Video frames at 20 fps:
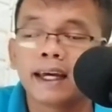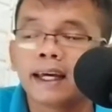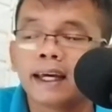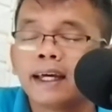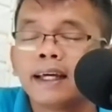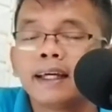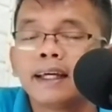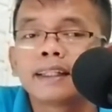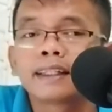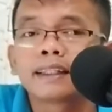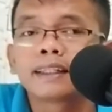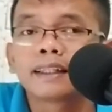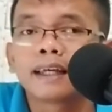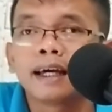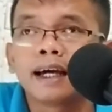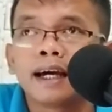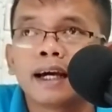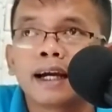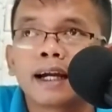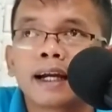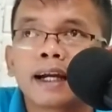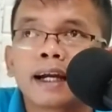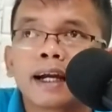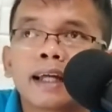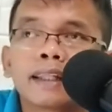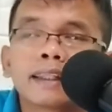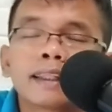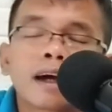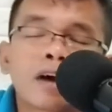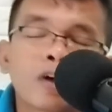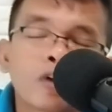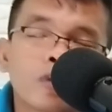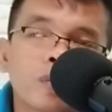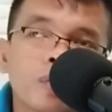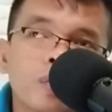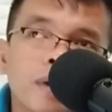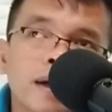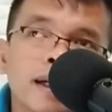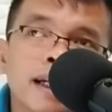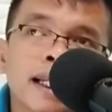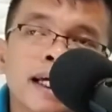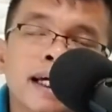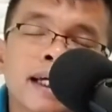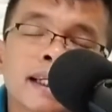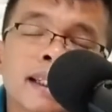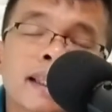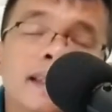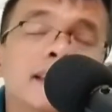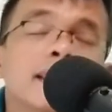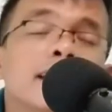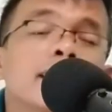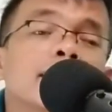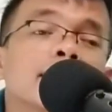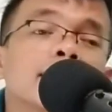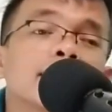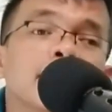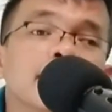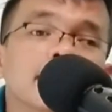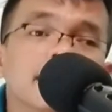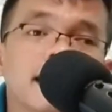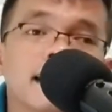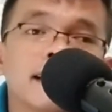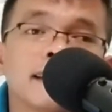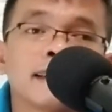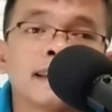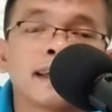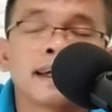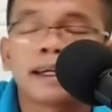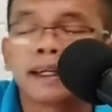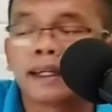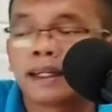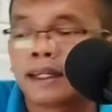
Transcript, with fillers: nggak tahu pada real dan kenyataannya